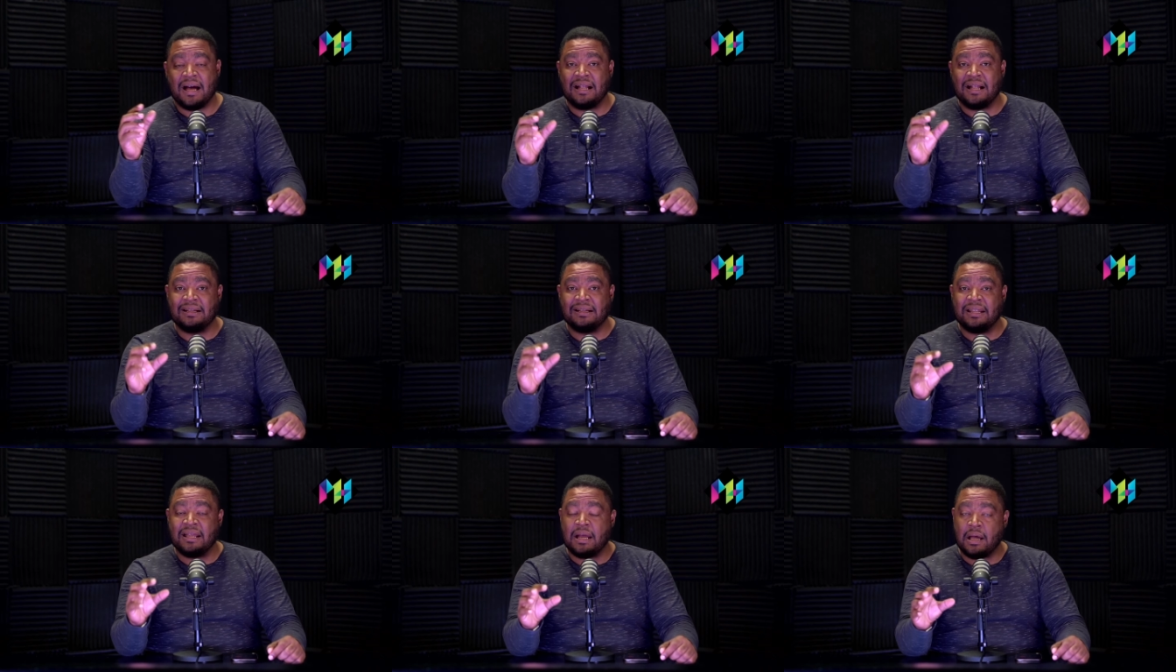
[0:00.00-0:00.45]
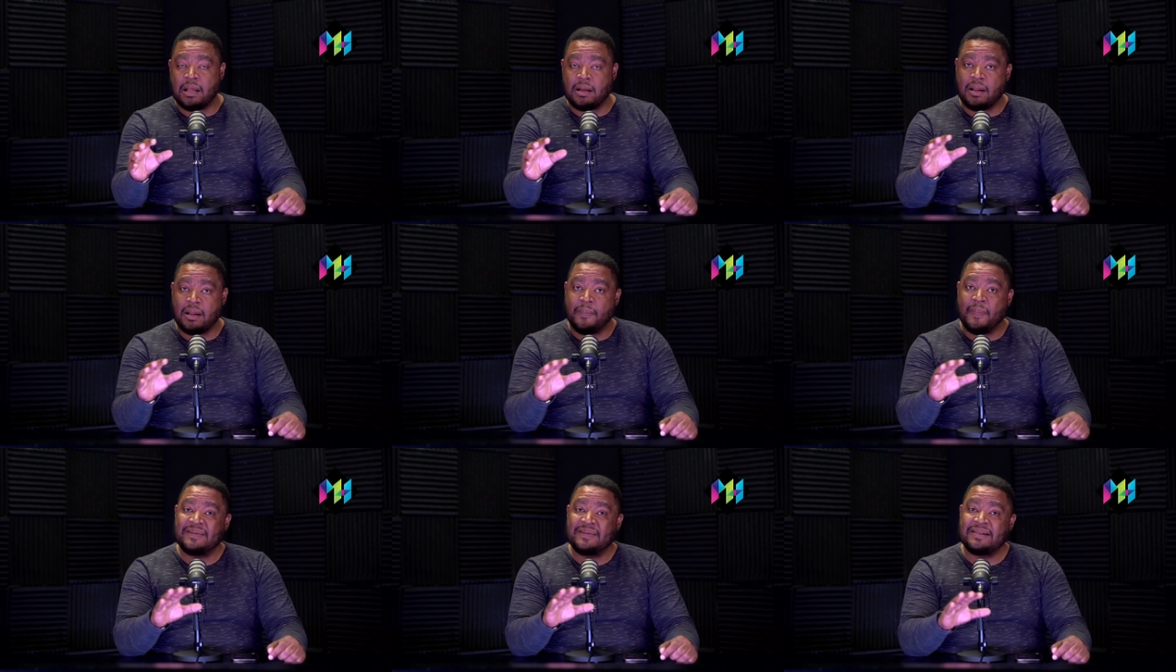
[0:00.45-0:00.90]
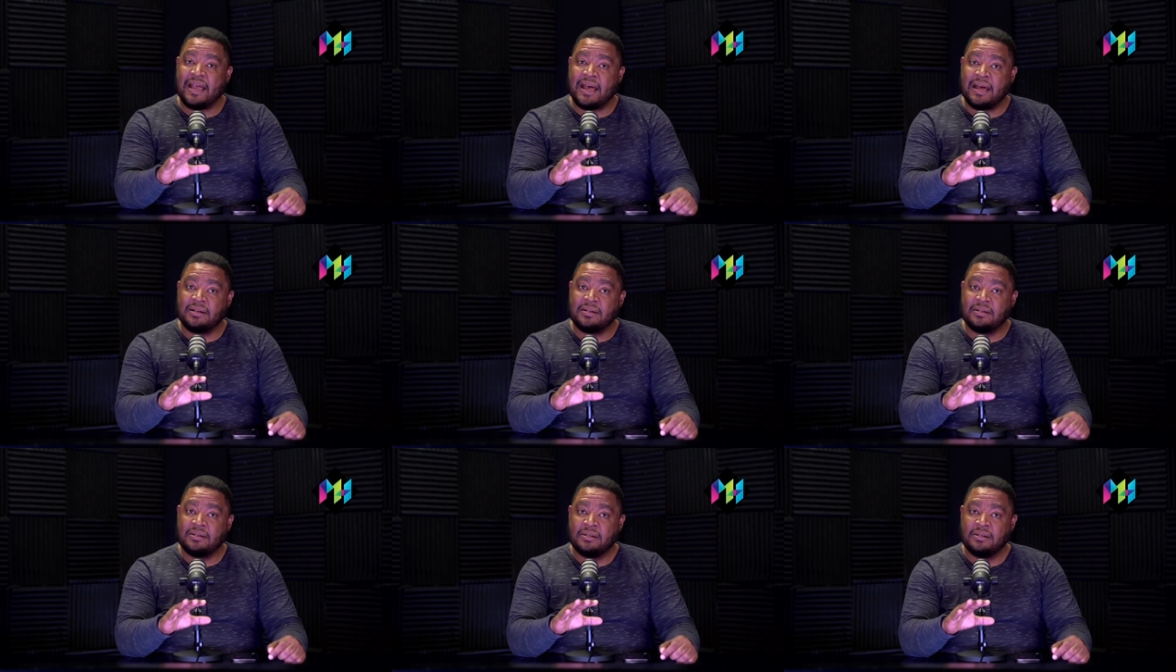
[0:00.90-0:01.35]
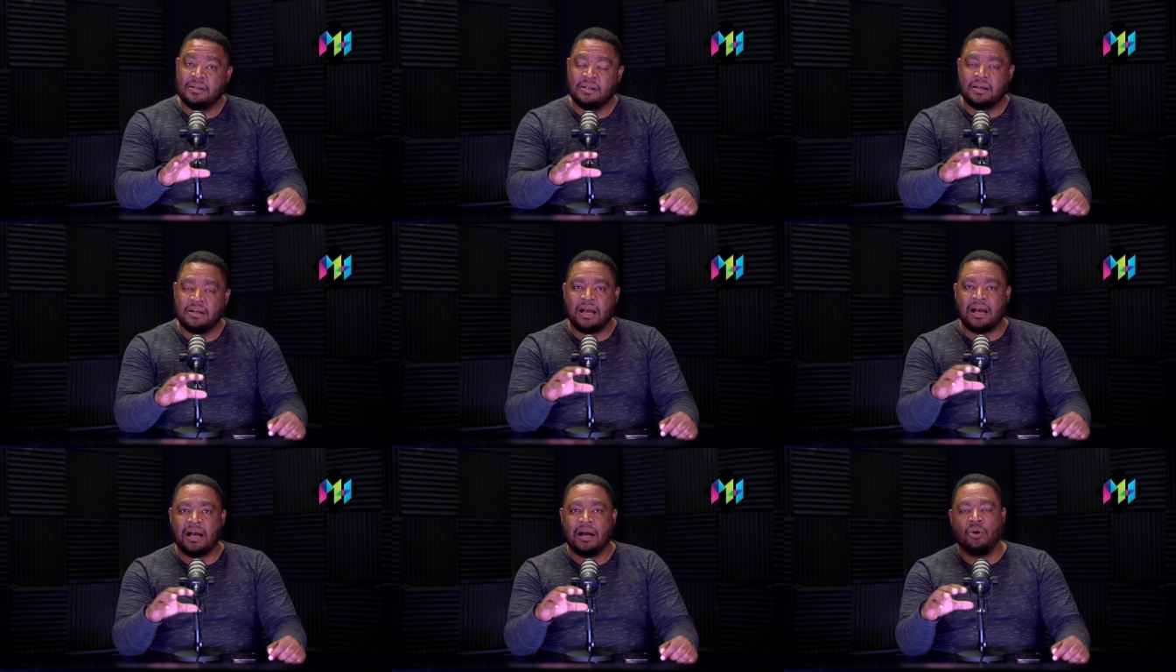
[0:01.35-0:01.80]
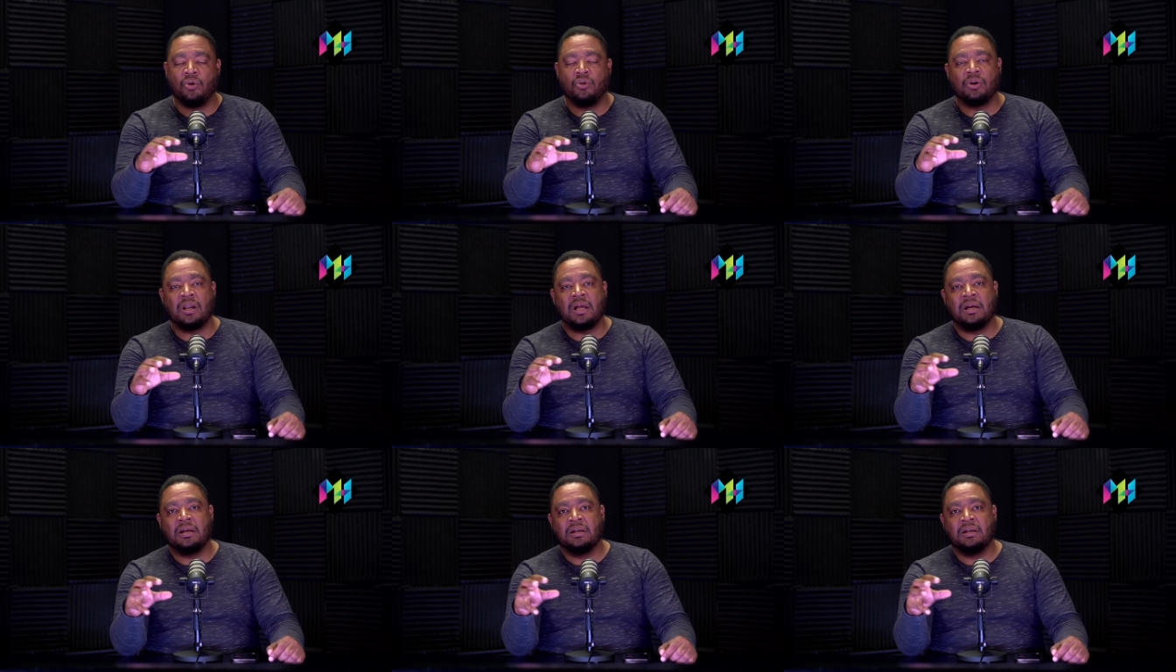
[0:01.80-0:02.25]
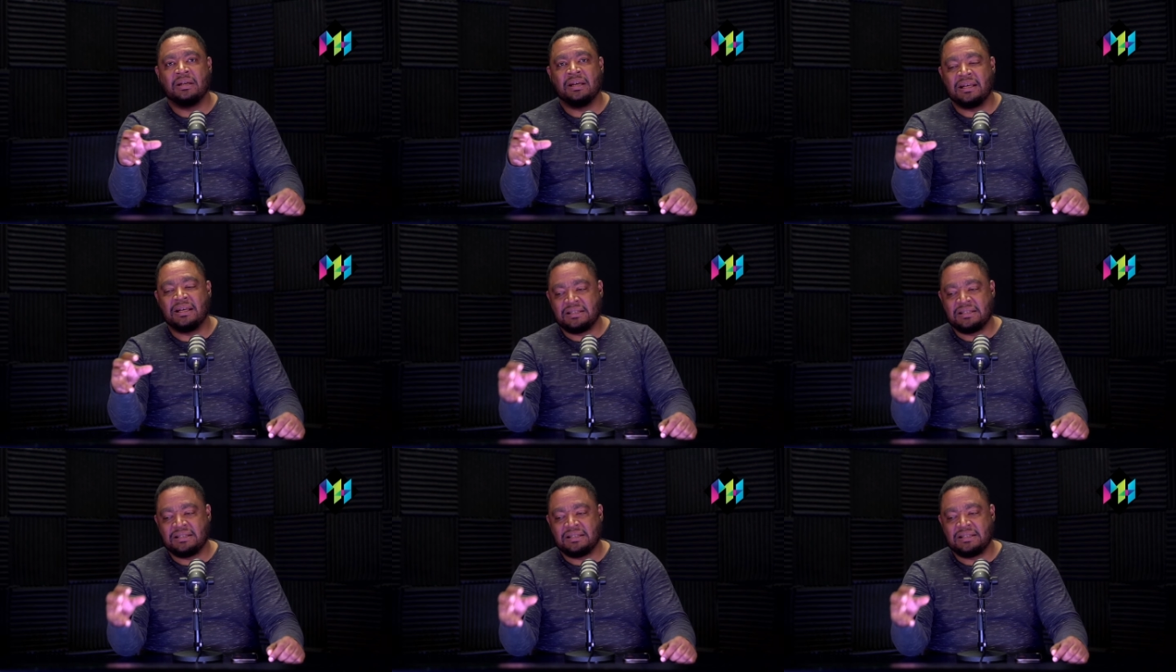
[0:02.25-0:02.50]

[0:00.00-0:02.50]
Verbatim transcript: Al dejarla pasar, ahora